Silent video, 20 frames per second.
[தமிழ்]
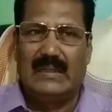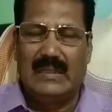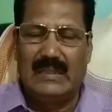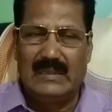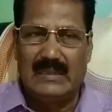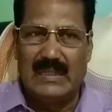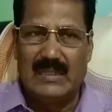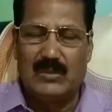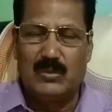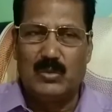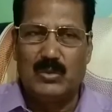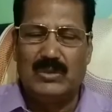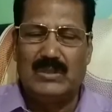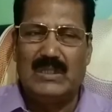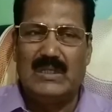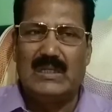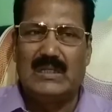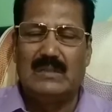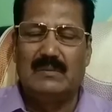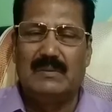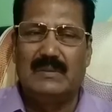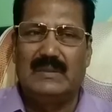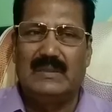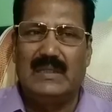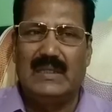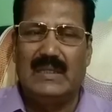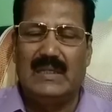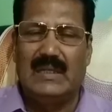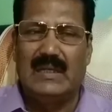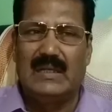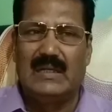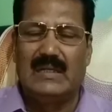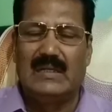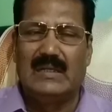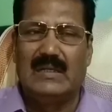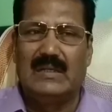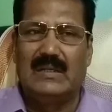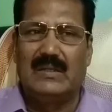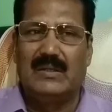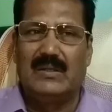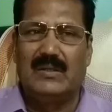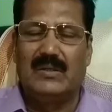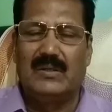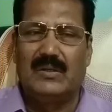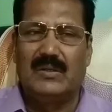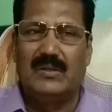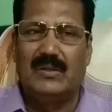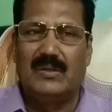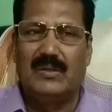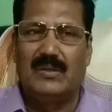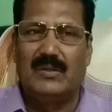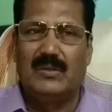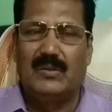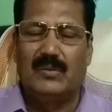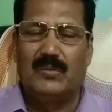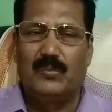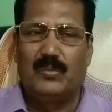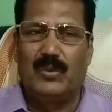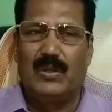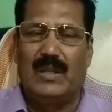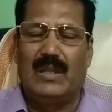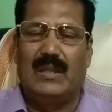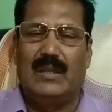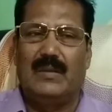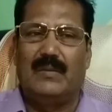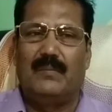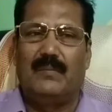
இந்த நூற்றி எழுபத்தி ஏழு புள்ளி